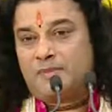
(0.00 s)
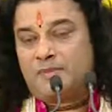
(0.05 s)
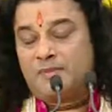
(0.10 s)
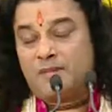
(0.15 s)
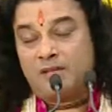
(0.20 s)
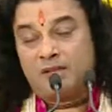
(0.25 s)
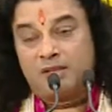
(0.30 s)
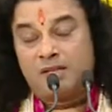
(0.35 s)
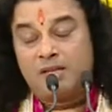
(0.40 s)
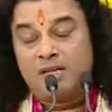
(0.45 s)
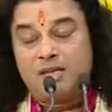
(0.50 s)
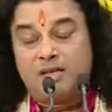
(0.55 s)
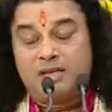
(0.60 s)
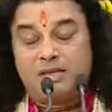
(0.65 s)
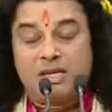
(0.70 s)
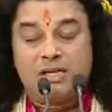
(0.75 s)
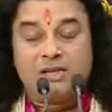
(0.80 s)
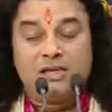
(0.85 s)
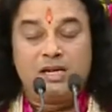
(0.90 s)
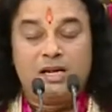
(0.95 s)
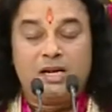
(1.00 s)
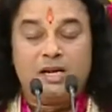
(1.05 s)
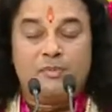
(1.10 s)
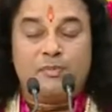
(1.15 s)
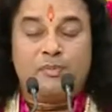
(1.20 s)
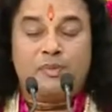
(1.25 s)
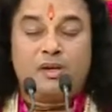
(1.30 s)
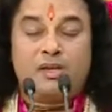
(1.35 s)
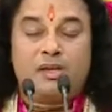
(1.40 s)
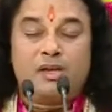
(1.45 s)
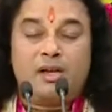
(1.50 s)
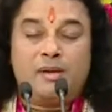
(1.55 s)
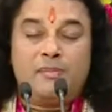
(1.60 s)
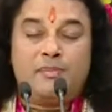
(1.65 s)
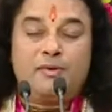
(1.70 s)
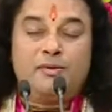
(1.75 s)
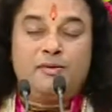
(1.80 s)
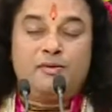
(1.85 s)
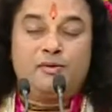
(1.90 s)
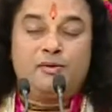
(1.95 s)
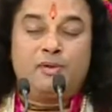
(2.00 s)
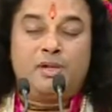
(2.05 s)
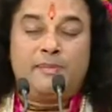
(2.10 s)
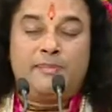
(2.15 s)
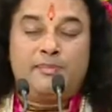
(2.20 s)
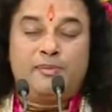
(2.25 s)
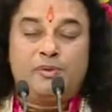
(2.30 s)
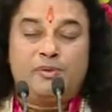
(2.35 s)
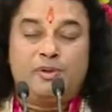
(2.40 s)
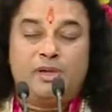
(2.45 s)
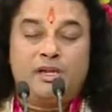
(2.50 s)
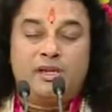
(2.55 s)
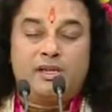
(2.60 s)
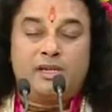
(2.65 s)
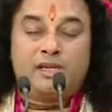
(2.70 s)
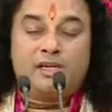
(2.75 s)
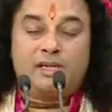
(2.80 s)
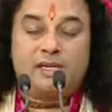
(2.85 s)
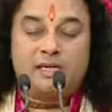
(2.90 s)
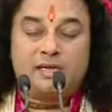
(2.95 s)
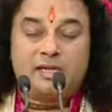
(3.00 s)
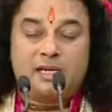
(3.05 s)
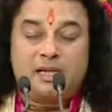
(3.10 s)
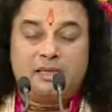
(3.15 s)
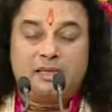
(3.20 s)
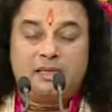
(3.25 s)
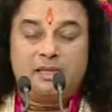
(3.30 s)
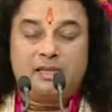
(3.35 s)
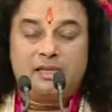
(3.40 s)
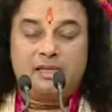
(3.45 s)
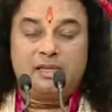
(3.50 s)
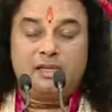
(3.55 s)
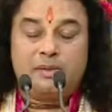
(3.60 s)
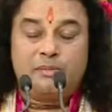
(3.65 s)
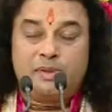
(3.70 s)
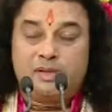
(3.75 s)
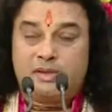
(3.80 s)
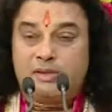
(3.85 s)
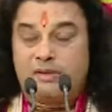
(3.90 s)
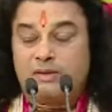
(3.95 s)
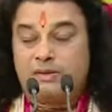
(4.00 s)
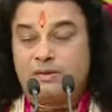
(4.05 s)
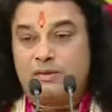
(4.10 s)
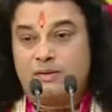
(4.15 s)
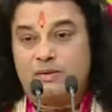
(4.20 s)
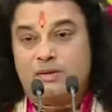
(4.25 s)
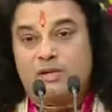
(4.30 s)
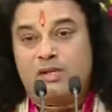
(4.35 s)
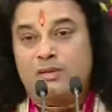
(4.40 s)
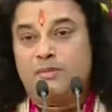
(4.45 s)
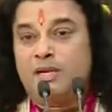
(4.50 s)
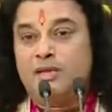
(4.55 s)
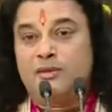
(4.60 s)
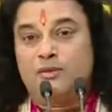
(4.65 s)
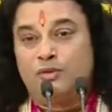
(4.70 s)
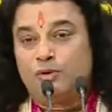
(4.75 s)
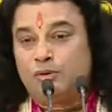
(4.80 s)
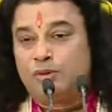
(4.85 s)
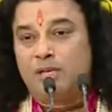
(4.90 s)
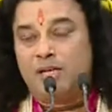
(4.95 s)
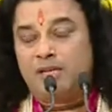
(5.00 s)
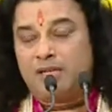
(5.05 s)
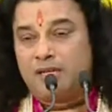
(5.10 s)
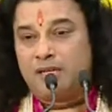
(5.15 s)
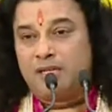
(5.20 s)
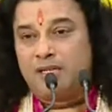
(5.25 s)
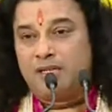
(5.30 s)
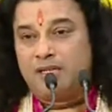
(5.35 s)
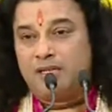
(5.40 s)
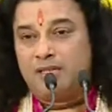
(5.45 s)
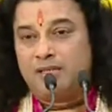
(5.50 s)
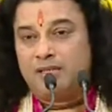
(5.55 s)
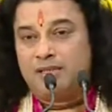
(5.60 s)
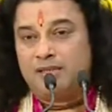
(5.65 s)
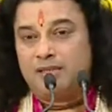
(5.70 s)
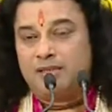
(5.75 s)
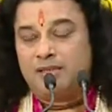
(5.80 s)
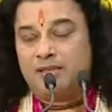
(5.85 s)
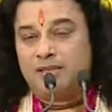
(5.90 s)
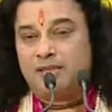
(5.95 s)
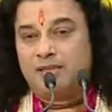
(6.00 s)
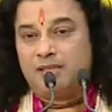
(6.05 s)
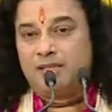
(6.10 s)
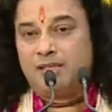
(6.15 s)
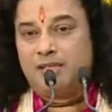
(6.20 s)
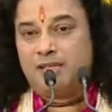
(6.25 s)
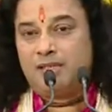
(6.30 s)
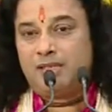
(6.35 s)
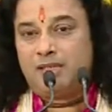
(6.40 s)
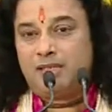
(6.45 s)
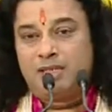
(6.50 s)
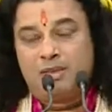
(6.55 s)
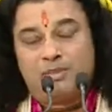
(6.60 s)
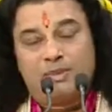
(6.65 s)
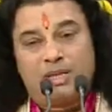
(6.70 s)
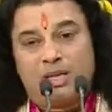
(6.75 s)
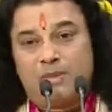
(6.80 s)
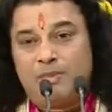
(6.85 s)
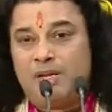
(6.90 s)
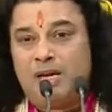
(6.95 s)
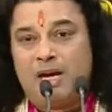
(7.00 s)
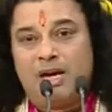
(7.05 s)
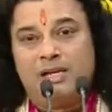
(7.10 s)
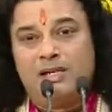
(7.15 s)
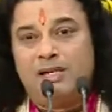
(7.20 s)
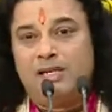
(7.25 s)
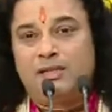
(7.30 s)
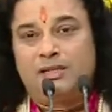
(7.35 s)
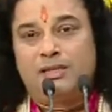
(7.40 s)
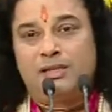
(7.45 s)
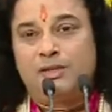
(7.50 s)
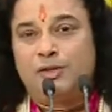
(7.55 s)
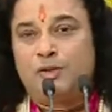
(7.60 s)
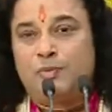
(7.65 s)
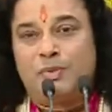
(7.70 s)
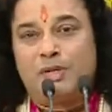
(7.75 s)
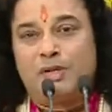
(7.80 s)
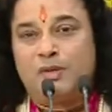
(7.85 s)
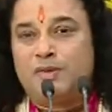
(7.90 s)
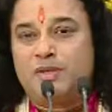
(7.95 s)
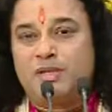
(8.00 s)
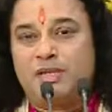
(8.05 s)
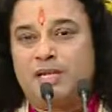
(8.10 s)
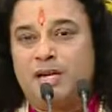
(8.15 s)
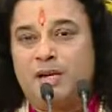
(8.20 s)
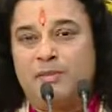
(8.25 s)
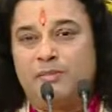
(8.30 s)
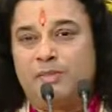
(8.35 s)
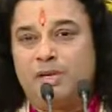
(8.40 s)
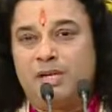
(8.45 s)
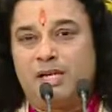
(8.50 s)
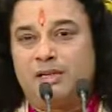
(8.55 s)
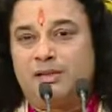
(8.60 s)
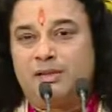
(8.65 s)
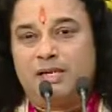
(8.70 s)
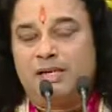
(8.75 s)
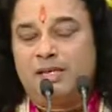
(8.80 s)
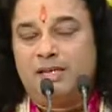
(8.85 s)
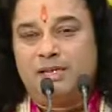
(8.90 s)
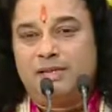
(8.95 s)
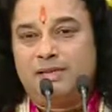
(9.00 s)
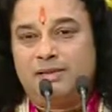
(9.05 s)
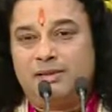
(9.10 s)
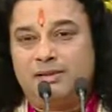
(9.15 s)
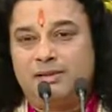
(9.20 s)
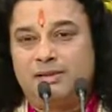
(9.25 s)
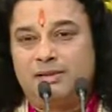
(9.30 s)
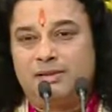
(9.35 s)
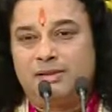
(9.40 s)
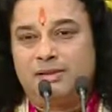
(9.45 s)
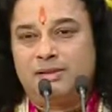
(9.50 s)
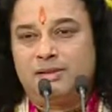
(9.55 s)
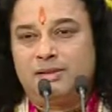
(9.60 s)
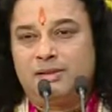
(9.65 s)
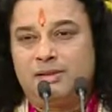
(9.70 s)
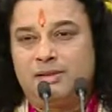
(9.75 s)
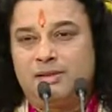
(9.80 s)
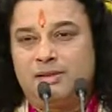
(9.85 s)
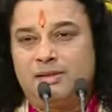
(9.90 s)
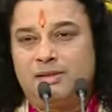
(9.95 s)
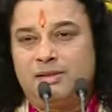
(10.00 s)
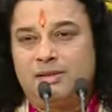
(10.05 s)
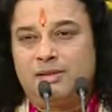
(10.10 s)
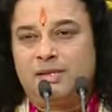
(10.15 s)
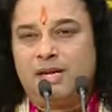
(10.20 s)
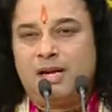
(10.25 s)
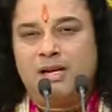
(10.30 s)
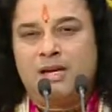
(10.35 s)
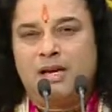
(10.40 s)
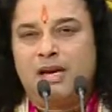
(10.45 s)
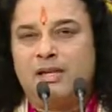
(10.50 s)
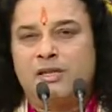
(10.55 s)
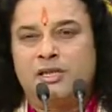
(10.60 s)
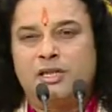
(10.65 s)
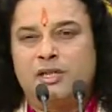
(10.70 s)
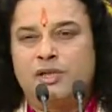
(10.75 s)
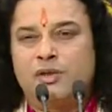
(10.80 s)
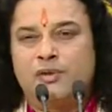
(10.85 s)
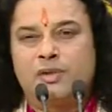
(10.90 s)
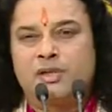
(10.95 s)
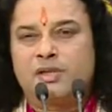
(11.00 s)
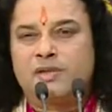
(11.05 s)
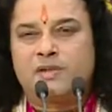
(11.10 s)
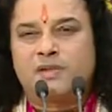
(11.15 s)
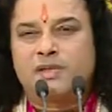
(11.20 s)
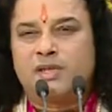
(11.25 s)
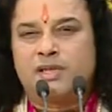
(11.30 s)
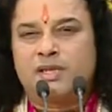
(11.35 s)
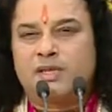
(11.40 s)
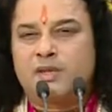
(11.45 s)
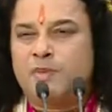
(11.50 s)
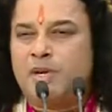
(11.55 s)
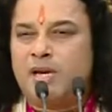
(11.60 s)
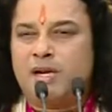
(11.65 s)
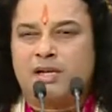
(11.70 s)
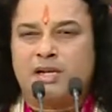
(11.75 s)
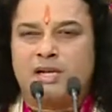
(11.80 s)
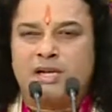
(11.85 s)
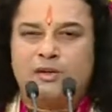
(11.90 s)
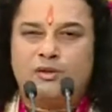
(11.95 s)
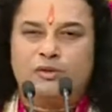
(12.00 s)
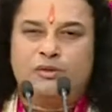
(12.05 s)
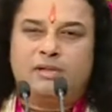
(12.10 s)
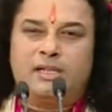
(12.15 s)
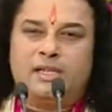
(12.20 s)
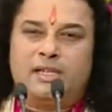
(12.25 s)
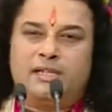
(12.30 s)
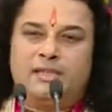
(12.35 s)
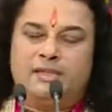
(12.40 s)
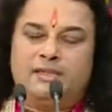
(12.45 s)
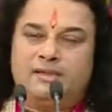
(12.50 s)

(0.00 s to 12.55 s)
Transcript: इतने ज्यादा अपने आप को अप टू डेट रखना चाहते हैं कि बस उसके बाद होता क्या है जब घर में आग लगती है तो पड़ोसी काम में आता है सारा एटीट्यूड और स्टेटस बाहर खड़ा होता है